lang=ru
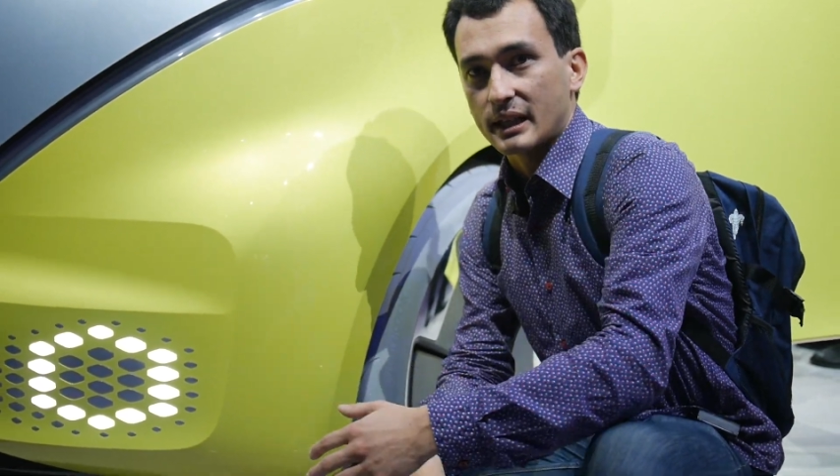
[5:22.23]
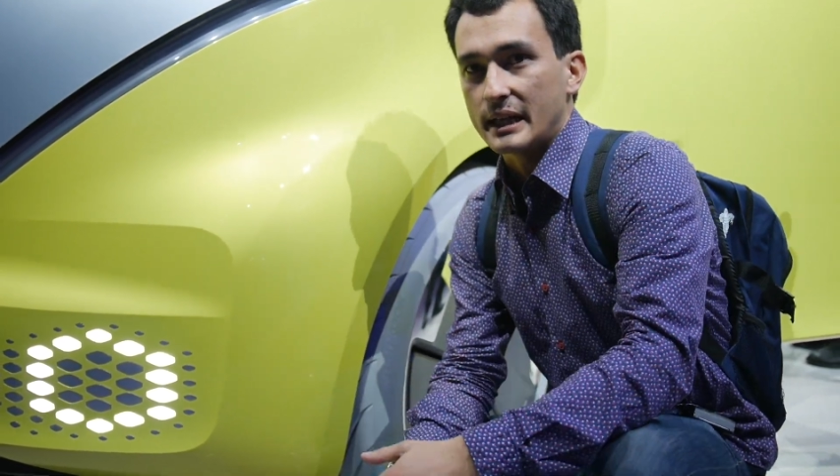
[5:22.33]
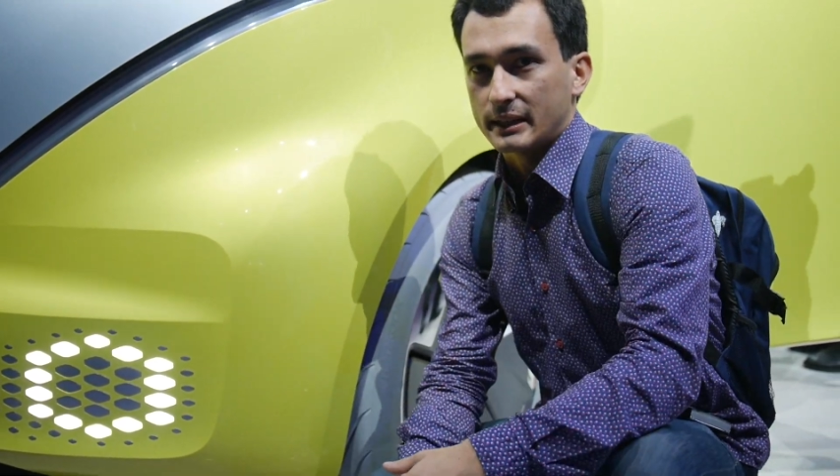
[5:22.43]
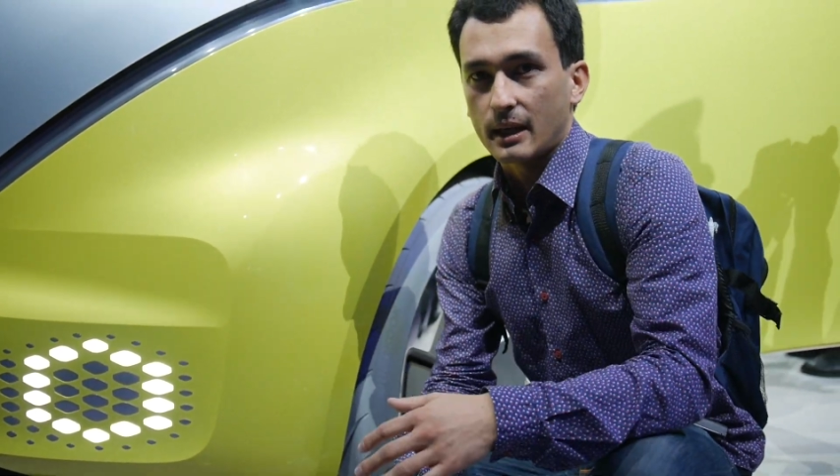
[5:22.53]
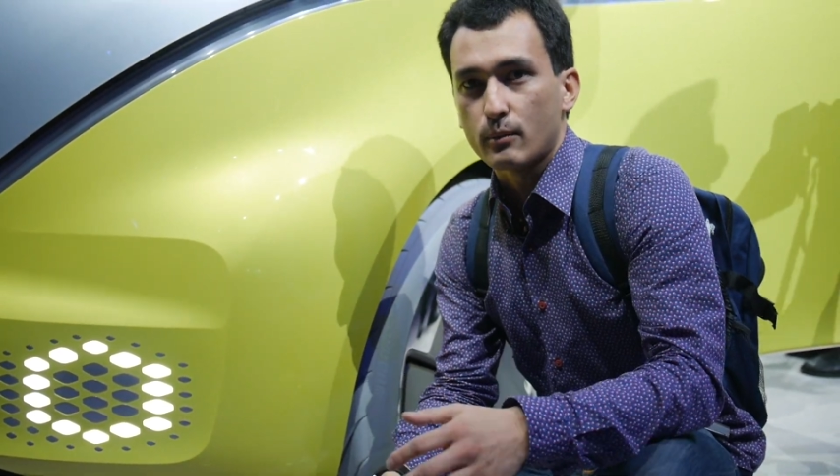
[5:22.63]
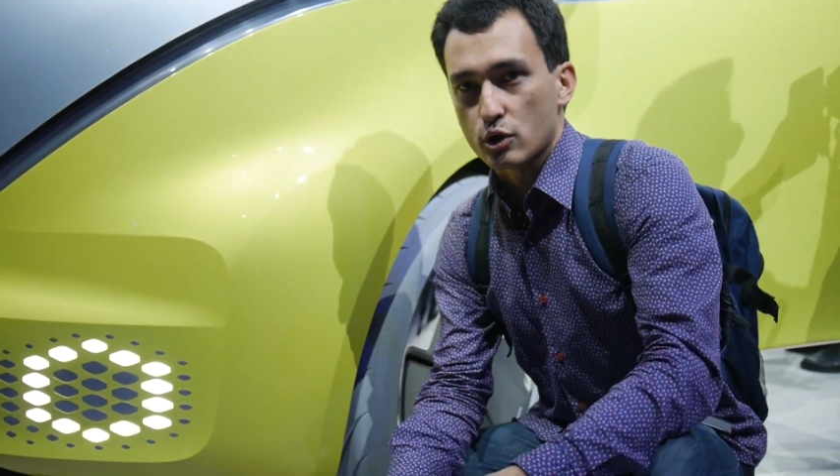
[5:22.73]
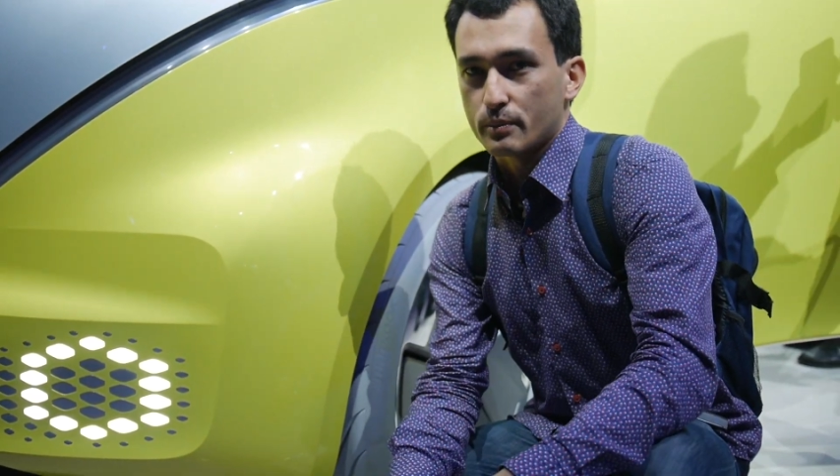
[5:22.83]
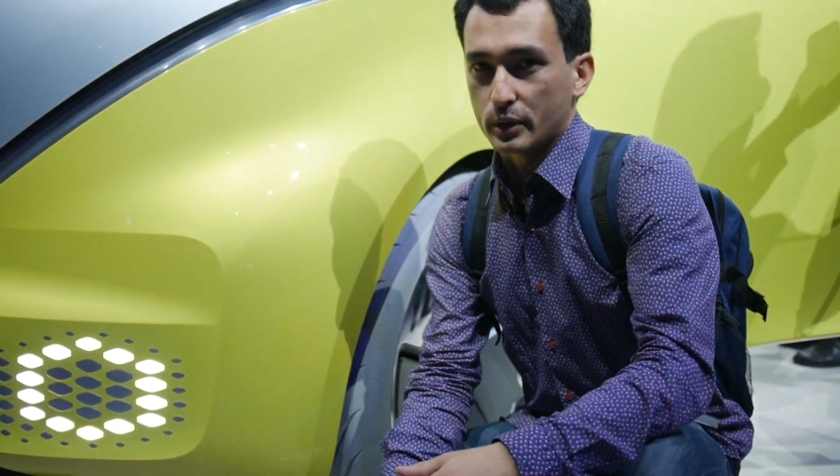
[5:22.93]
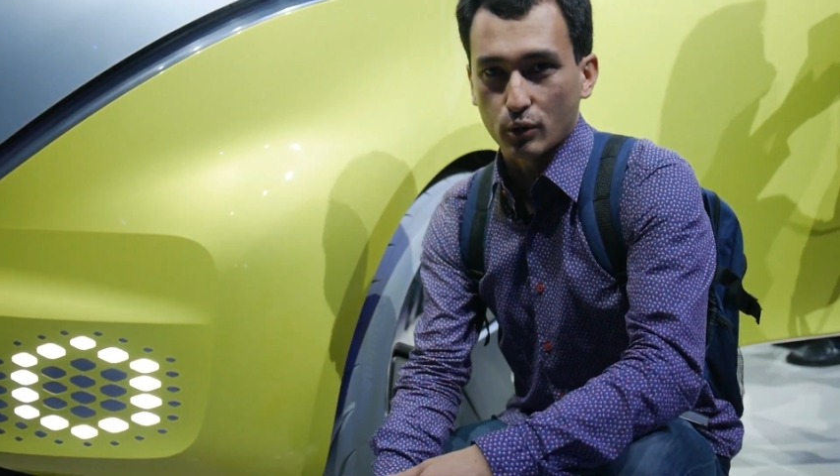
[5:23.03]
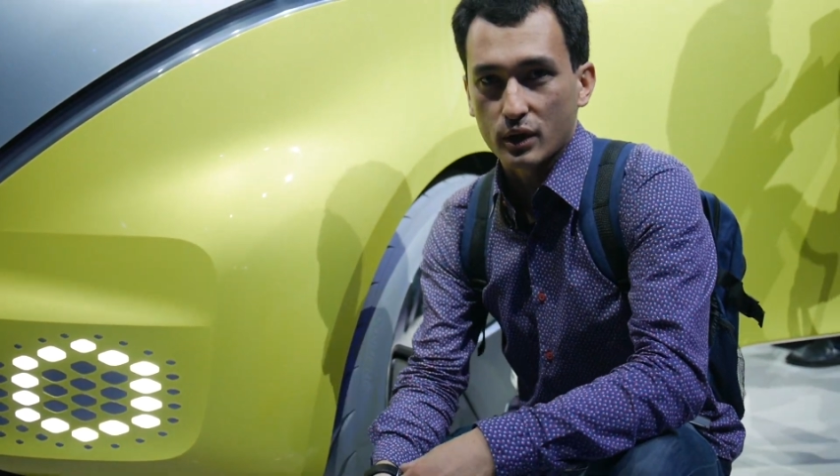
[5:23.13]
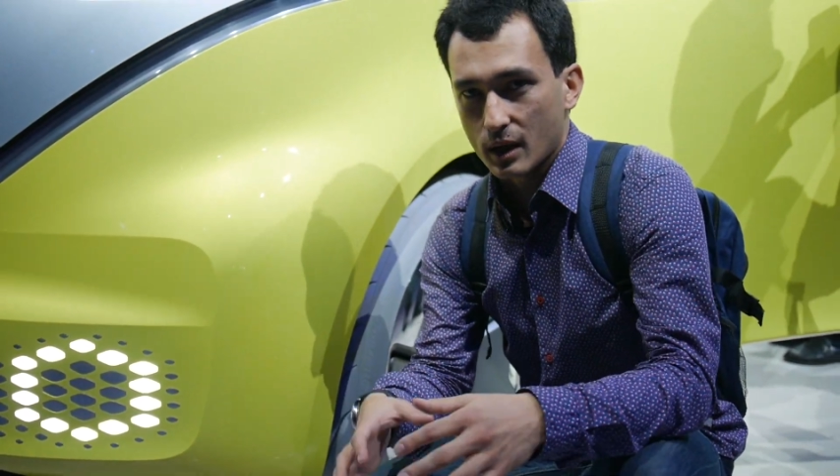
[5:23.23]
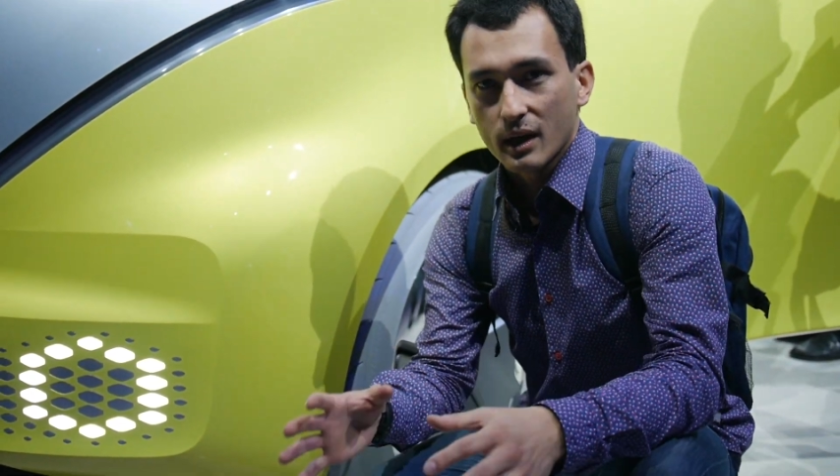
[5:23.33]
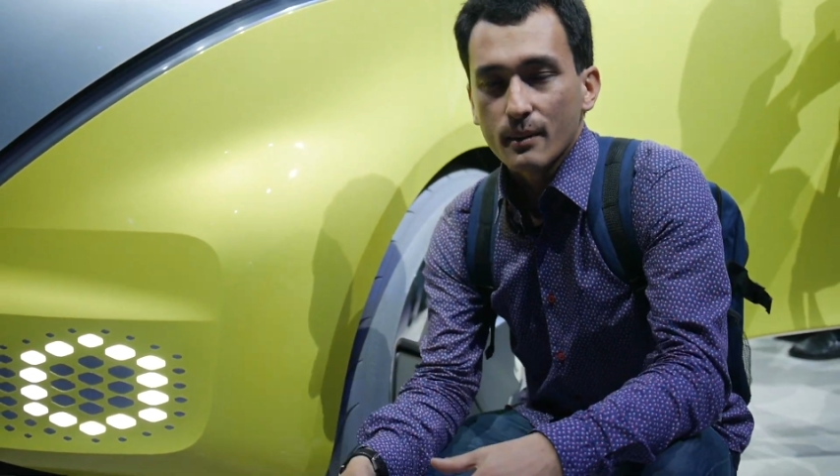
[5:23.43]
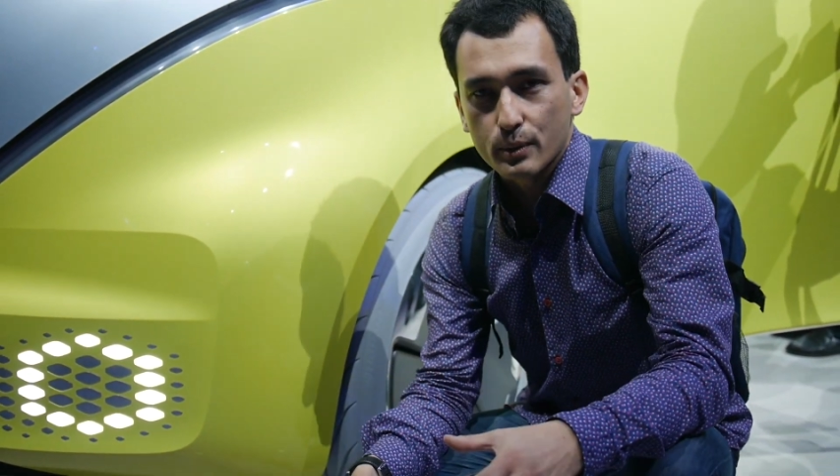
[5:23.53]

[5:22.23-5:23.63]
да, и там может быть только